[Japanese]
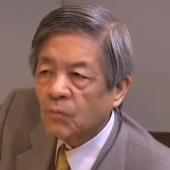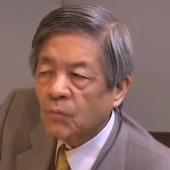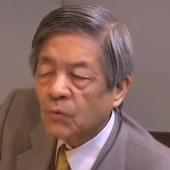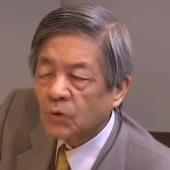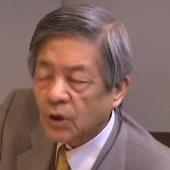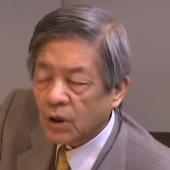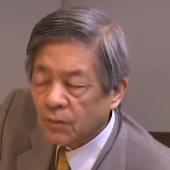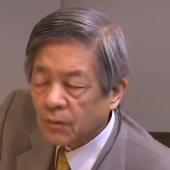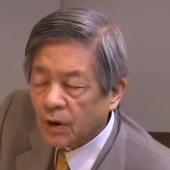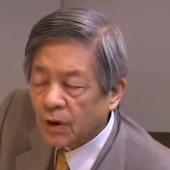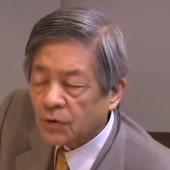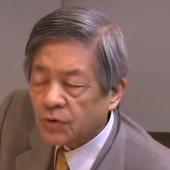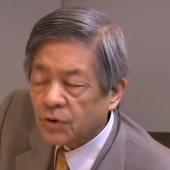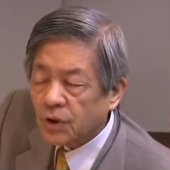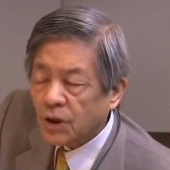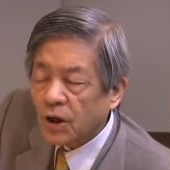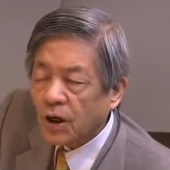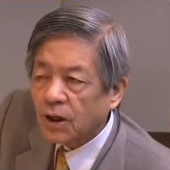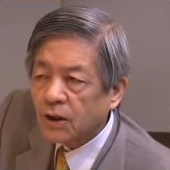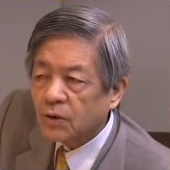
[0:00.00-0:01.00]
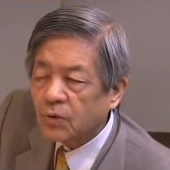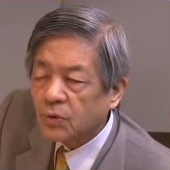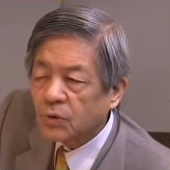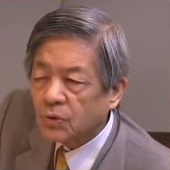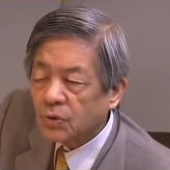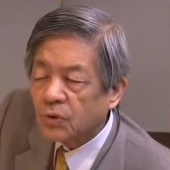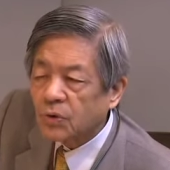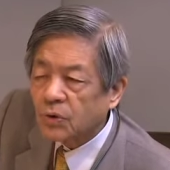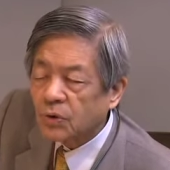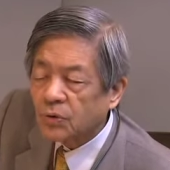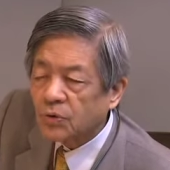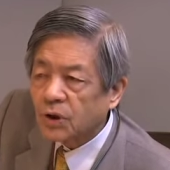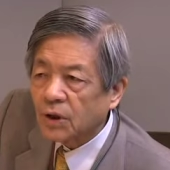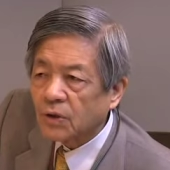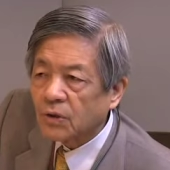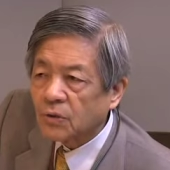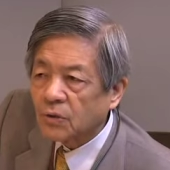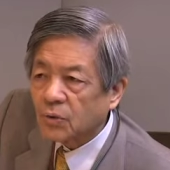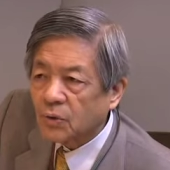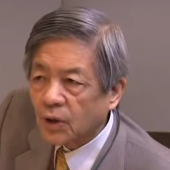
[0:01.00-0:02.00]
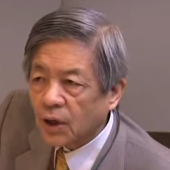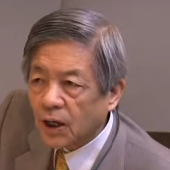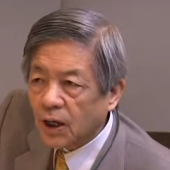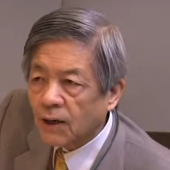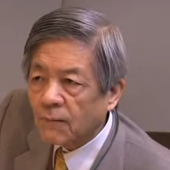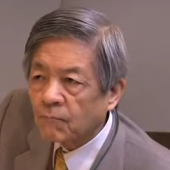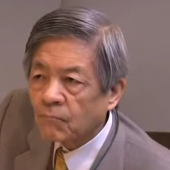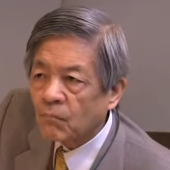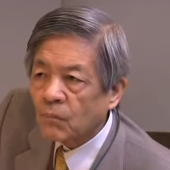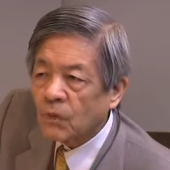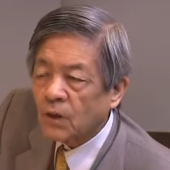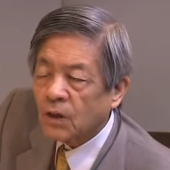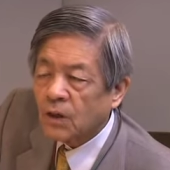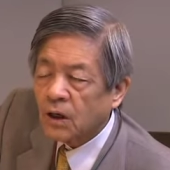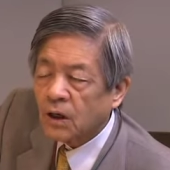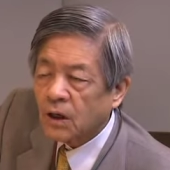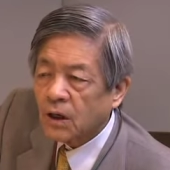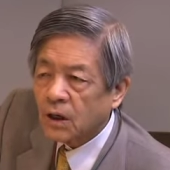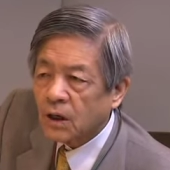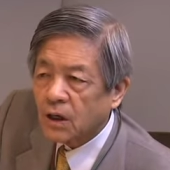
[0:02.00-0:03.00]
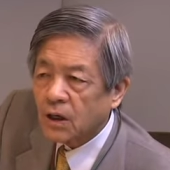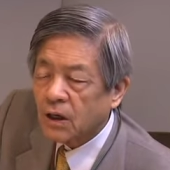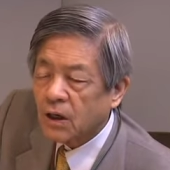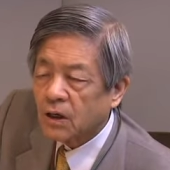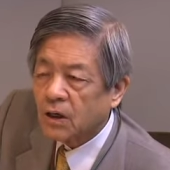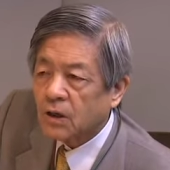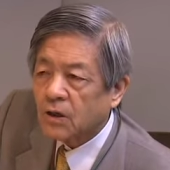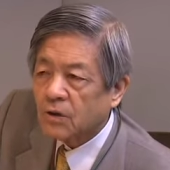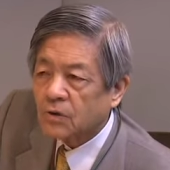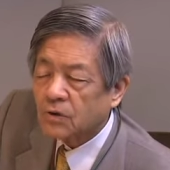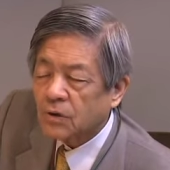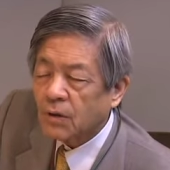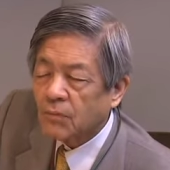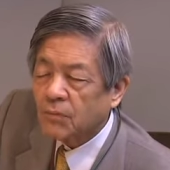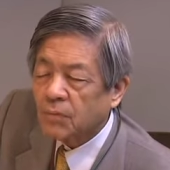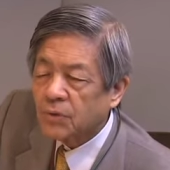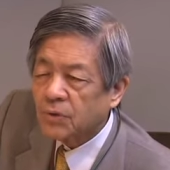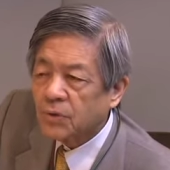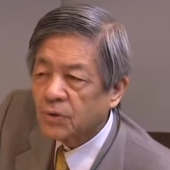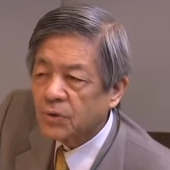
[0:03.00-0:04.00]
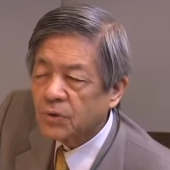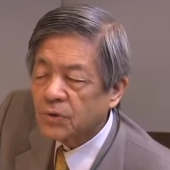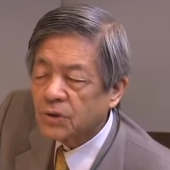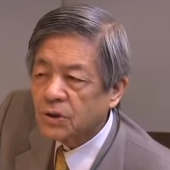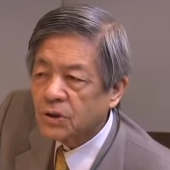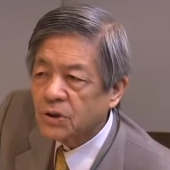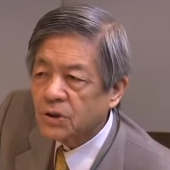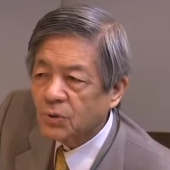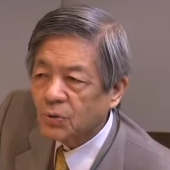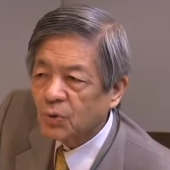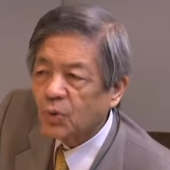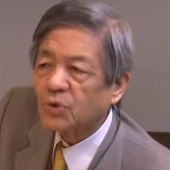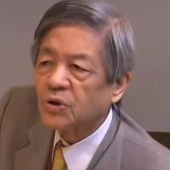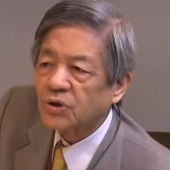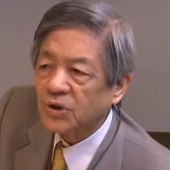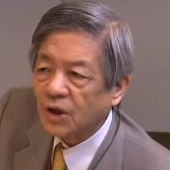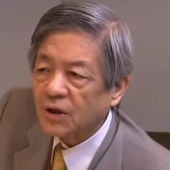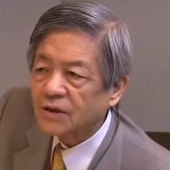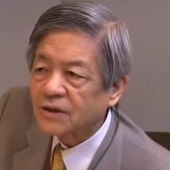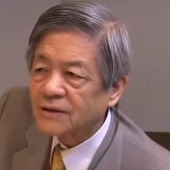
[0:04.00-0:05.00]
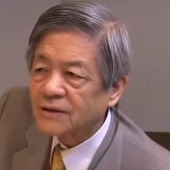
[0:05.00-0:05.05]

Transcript: うこと。例えば社会党と共産党が、はいえー、さんぶんのいち以上取ってたん